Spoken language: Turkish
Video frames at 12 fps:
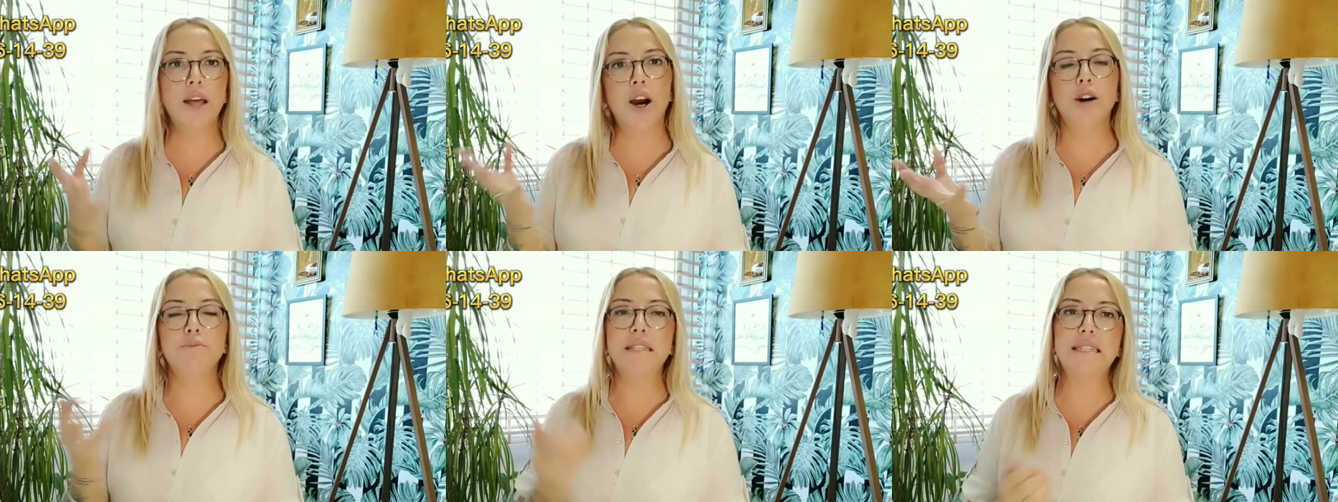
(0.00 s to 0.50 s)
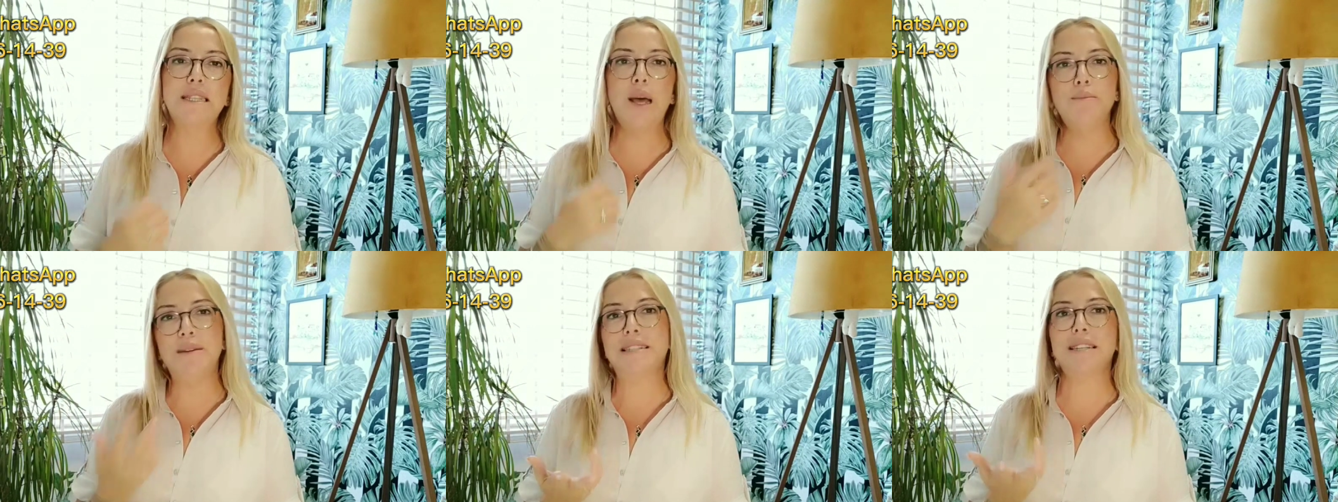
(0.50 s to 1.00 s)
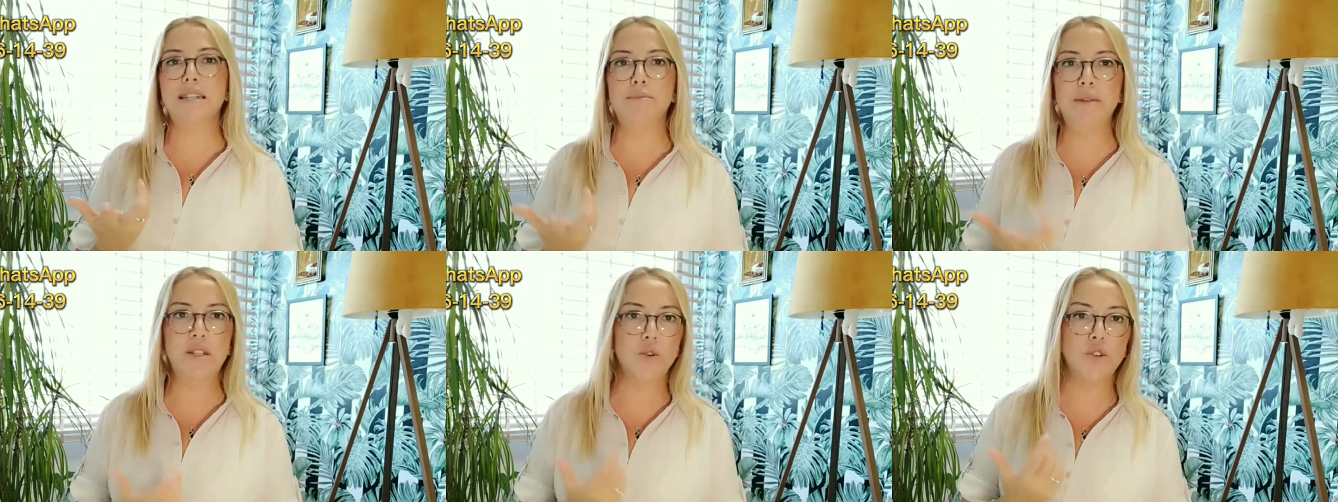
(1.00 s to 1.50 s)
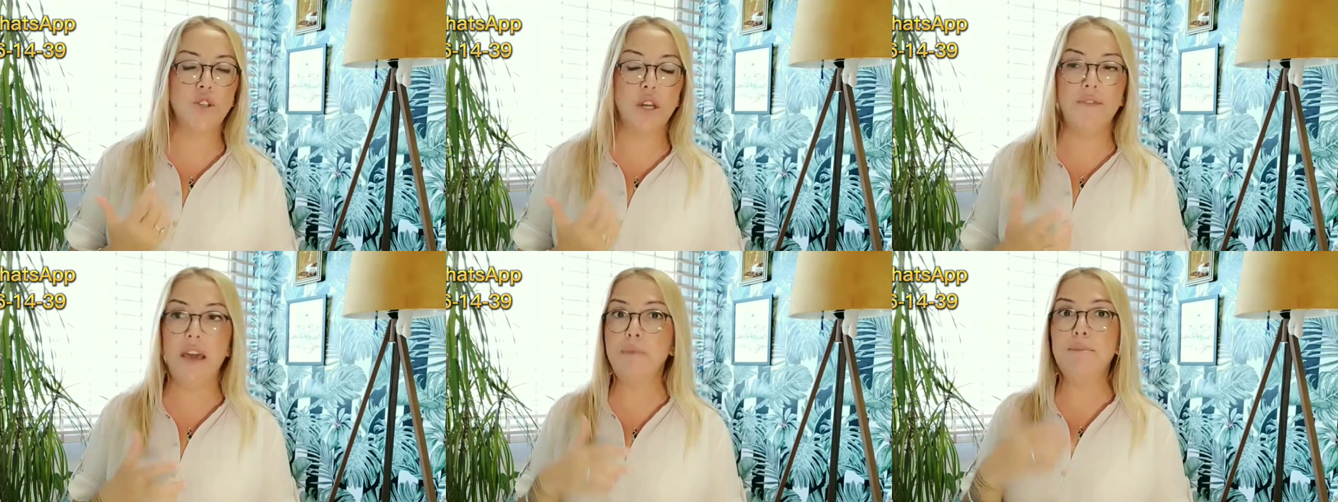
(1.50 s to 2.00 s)
abinizden bir talebiniz
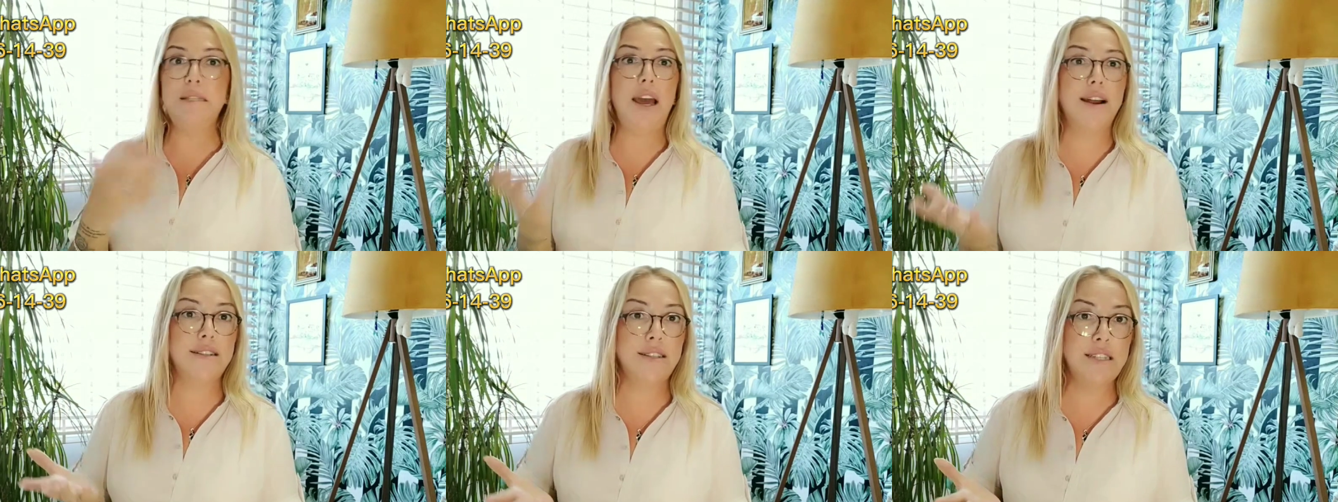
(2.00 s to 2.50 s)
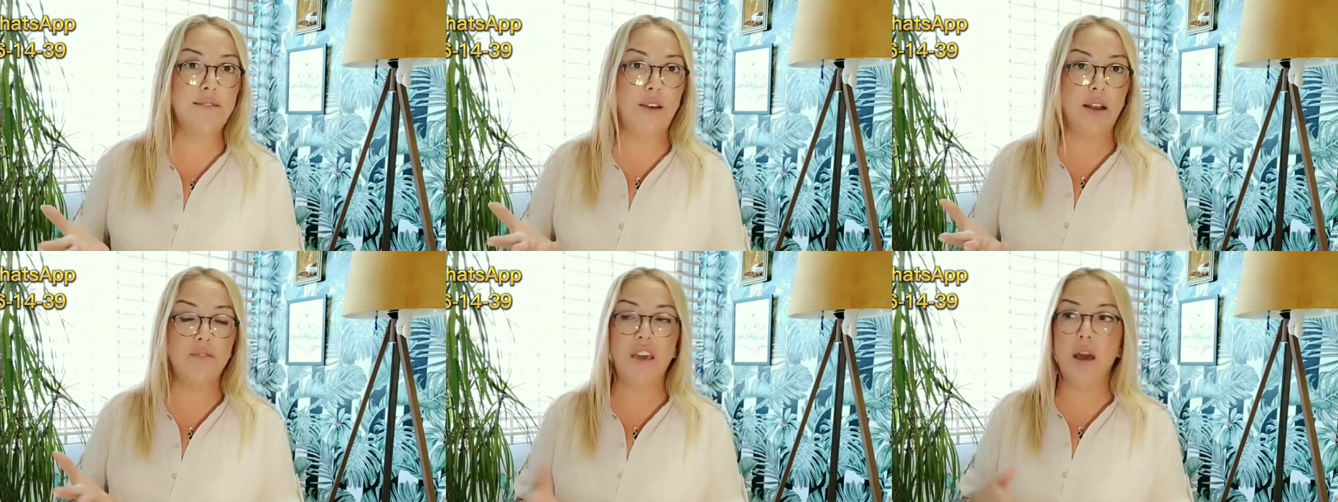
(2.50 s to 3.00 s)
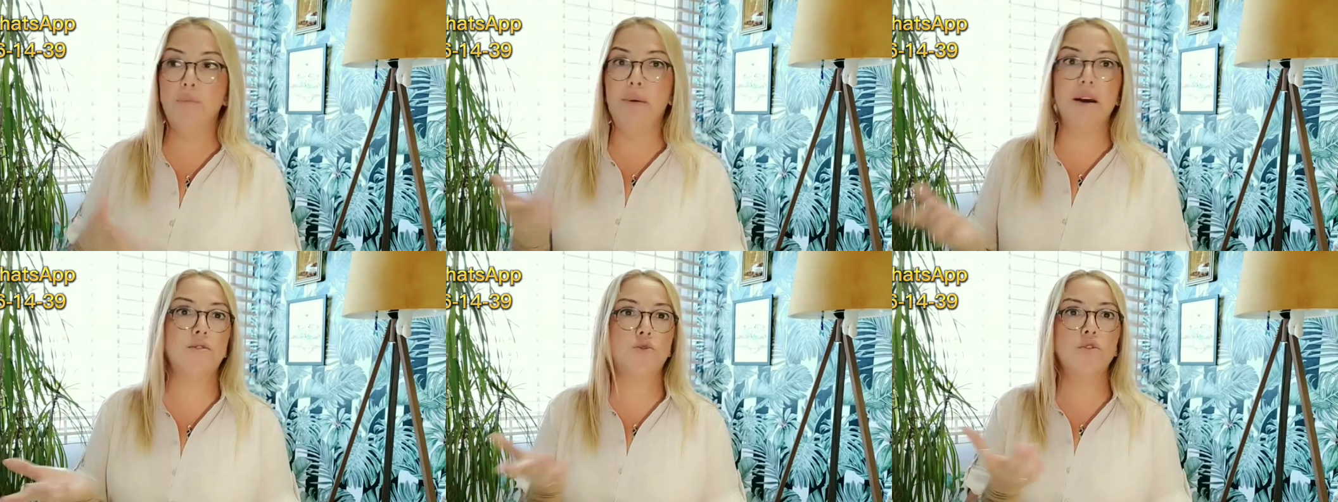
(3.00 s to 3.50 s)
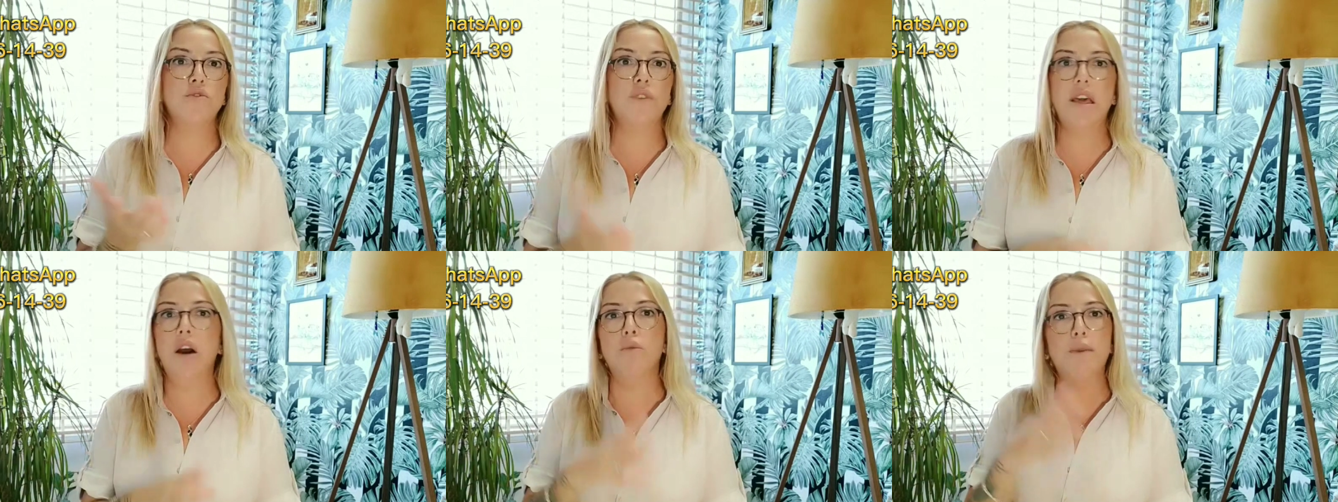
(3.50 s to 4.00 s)
olacak veya bir derdiniz var veya patron
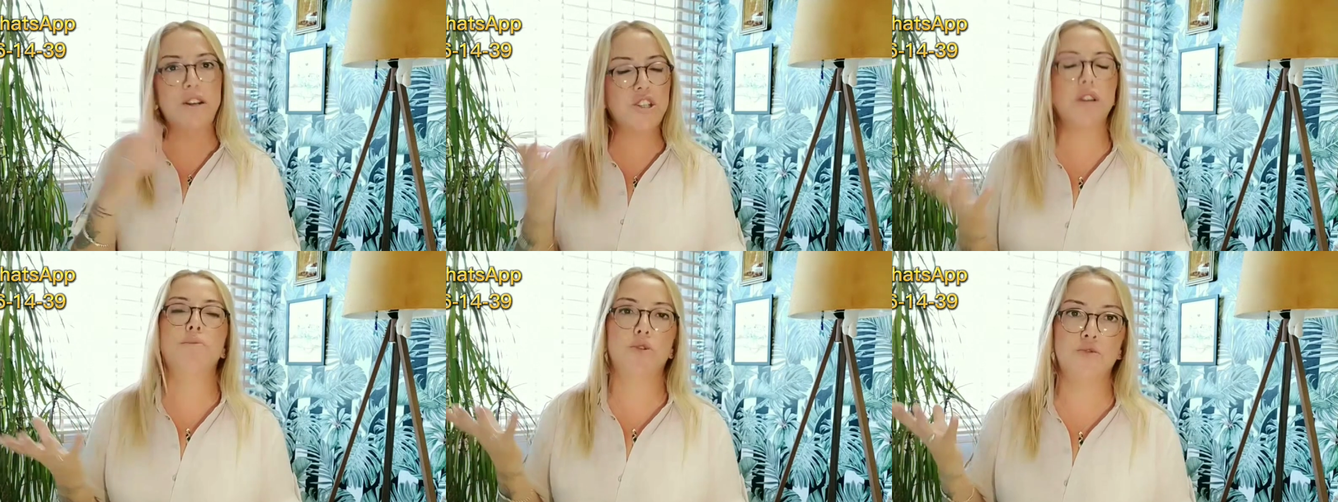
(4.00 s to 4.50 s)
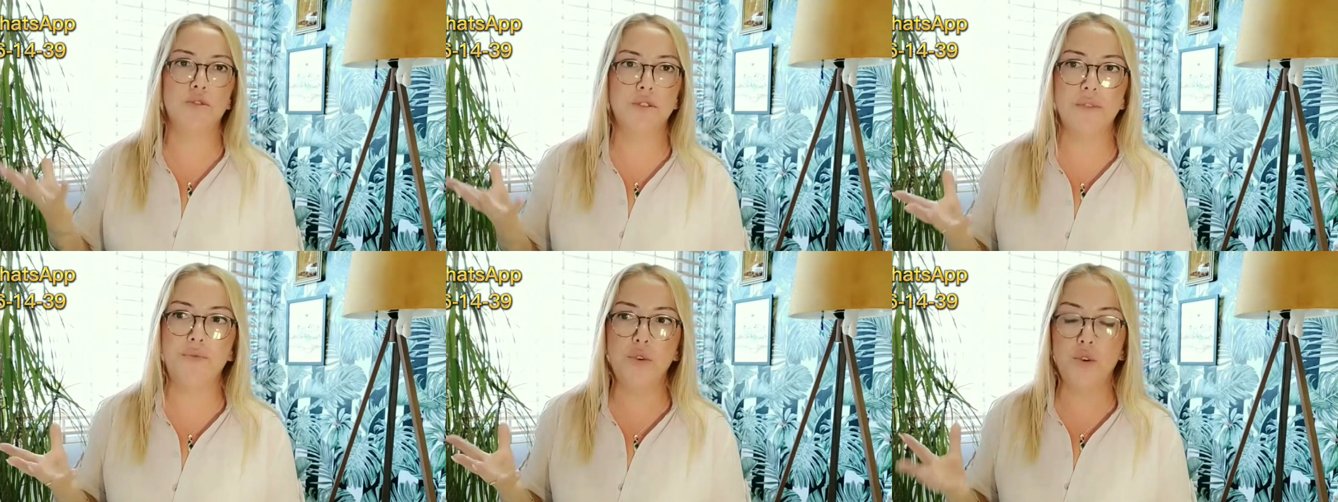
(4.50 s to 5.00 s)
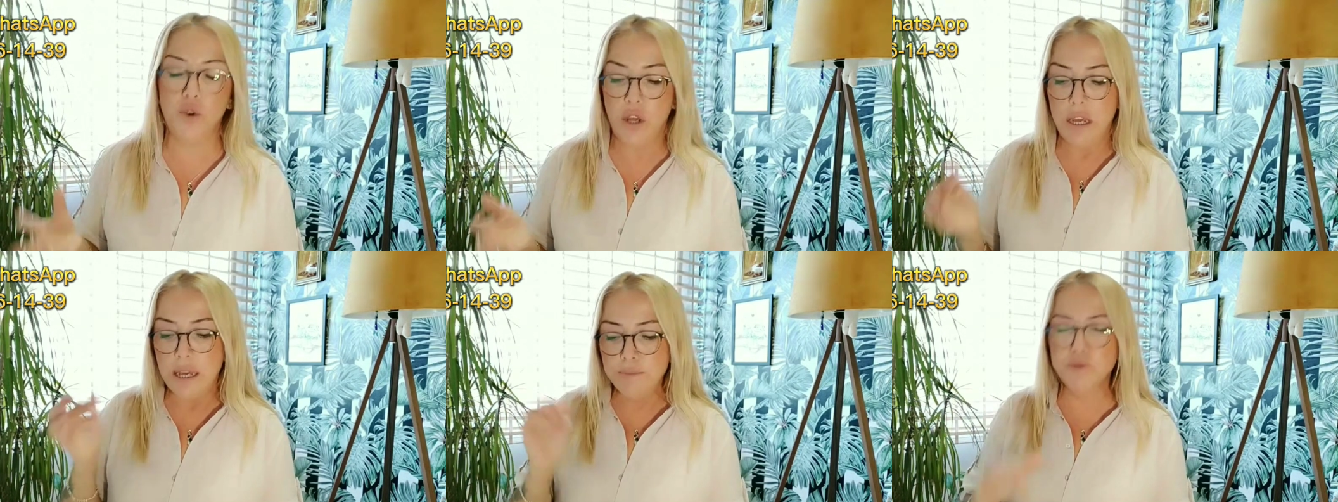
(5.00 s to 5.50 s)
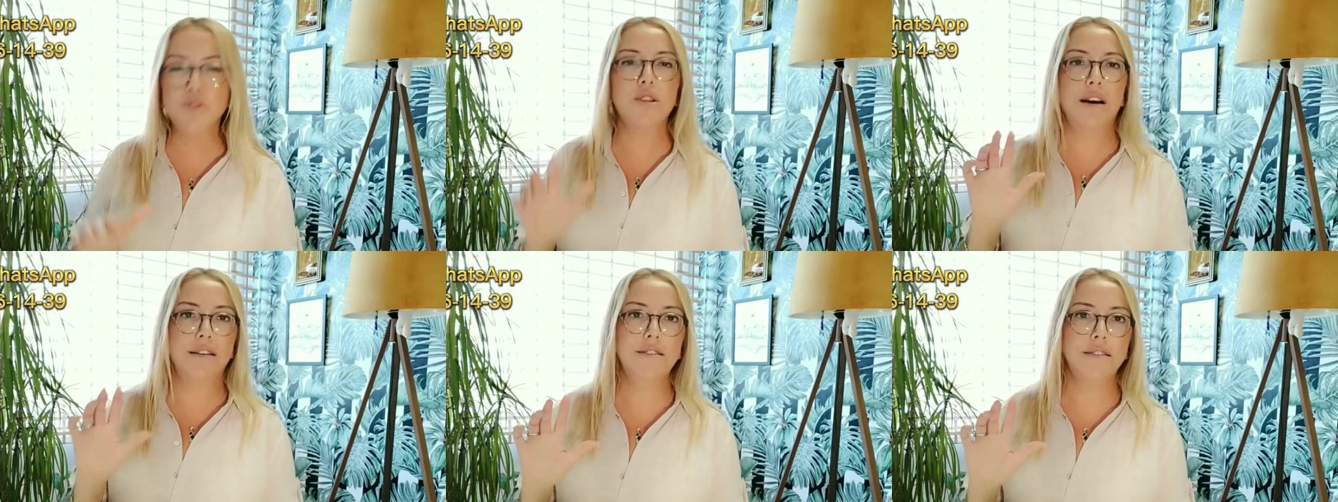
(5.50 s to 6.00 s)
veya başka bir otorite figürü. Bu
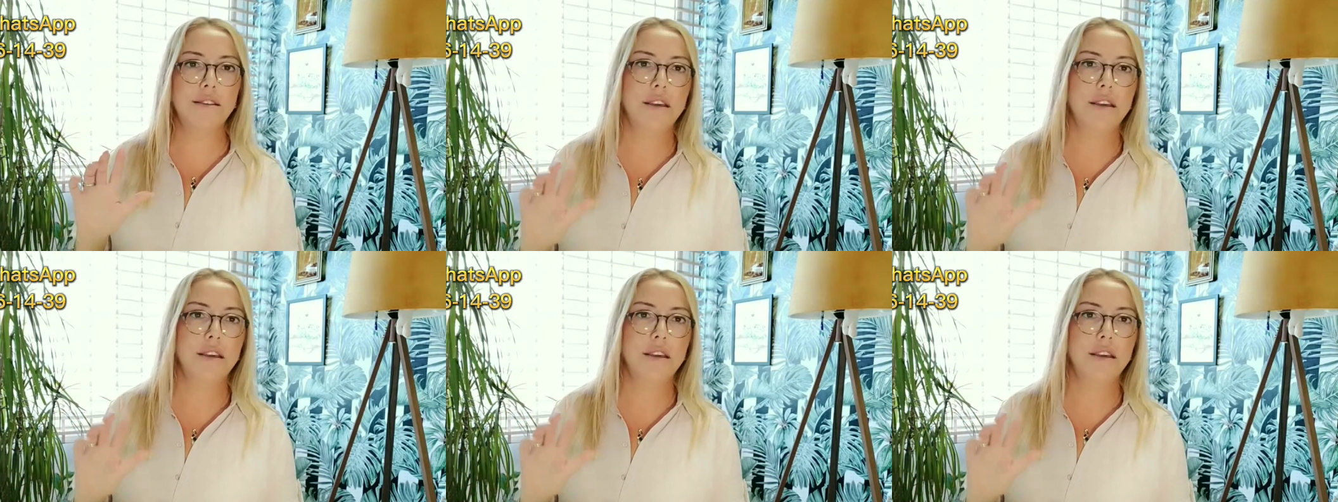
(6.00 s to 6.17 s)
saat